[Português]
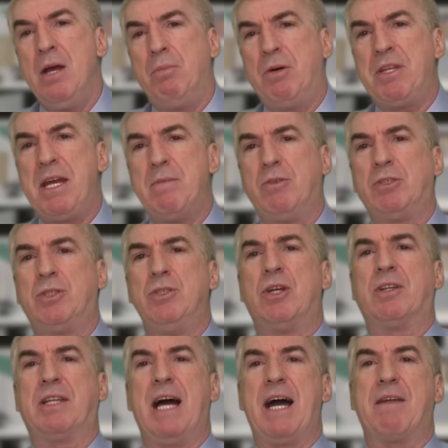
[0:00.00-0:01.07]
podemos
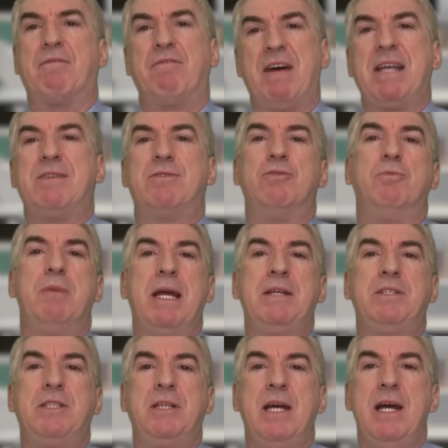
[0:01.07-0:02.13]
notar
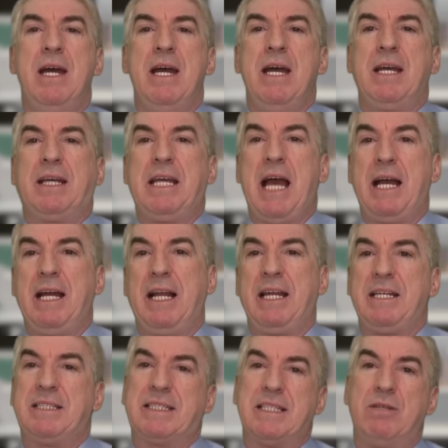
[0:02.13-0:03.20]
facilmente que a
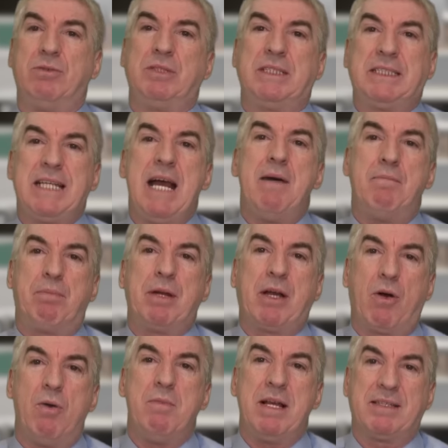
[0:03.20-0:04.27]
eleição sempre
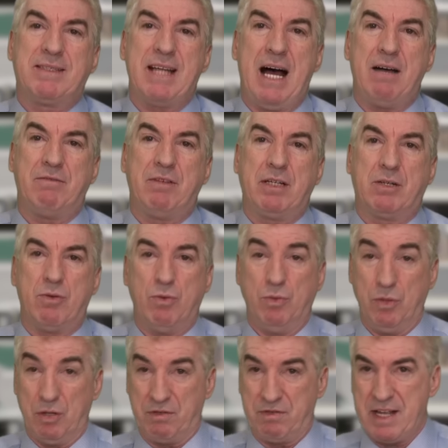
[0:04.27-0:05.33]
começava
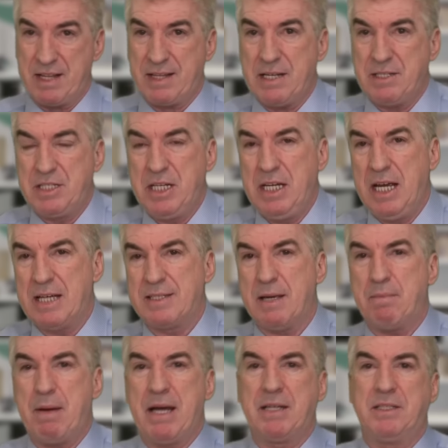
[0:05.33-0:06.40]
com 90 dias,
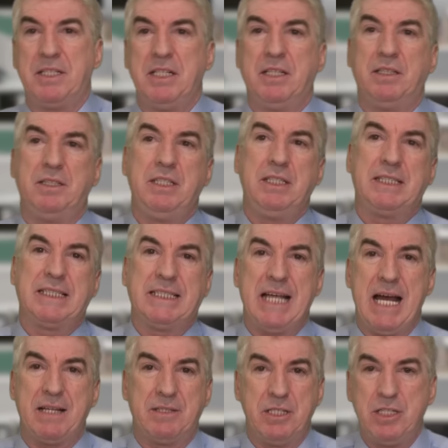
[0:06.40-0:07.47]
a partir de
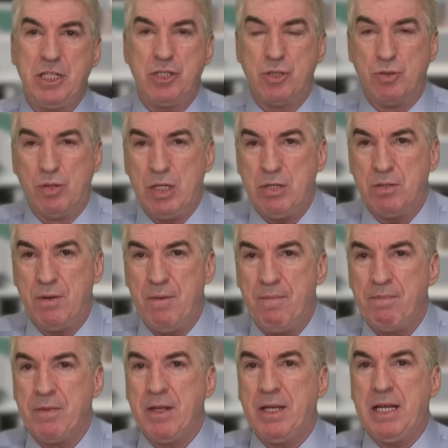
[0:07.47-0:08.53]
7 de julho,
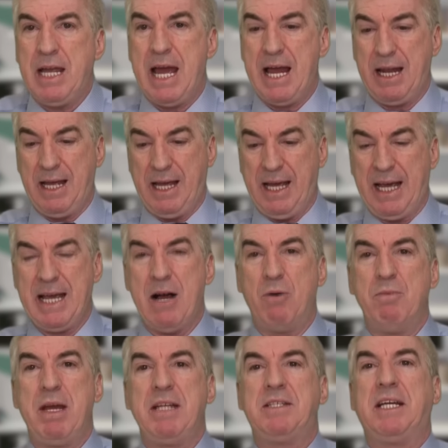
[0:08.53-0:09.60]
e ela
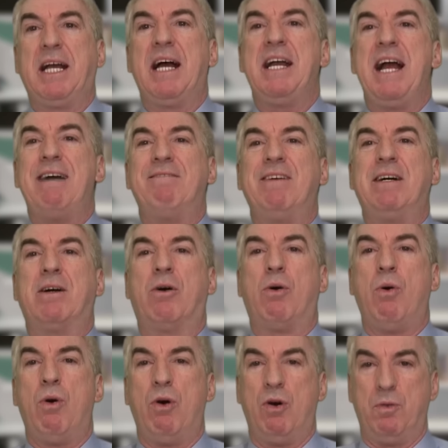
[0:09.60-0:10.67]
realmente ganhava
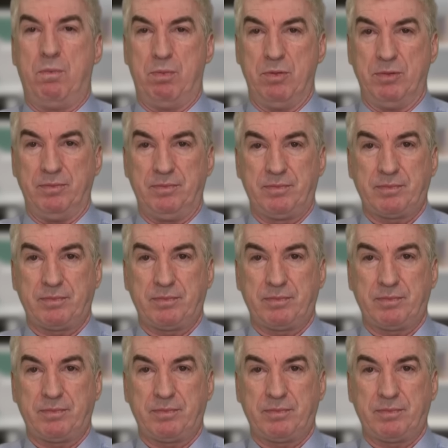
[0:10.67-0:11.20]
corpo,